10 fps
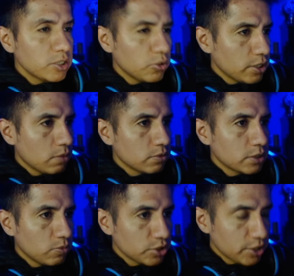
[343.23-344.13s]
ahorita vamos a
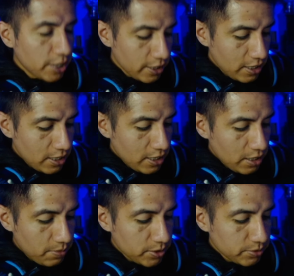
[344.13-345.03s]
mostrar.
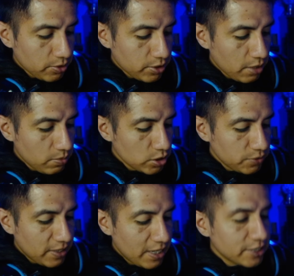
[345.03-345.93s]
Y pues bueno, tenemos
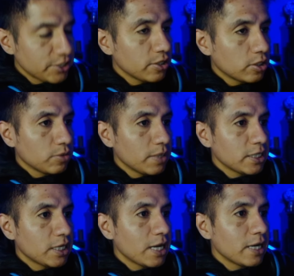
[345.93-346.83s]
finalización
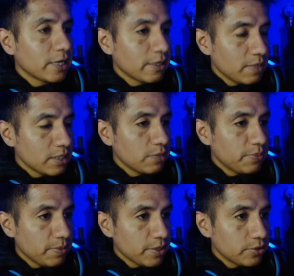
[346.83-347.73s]
acrobática, remata el
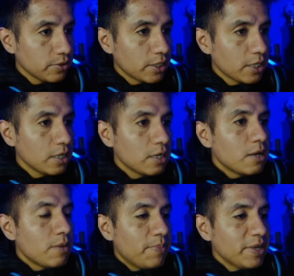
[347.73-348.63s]
primer toque,
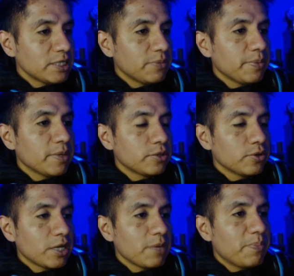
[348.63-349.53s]
pasa el primer
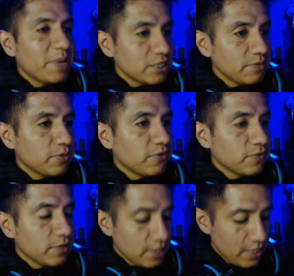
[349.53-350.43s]
toque, pasa en
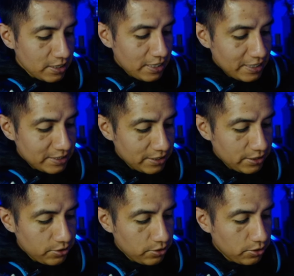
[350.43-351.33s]
profundidad el
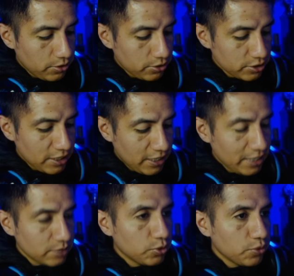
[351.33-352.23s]
centrito con rosca que
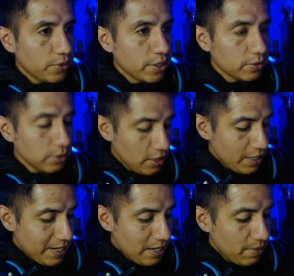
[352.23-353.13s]
es muy bueno, la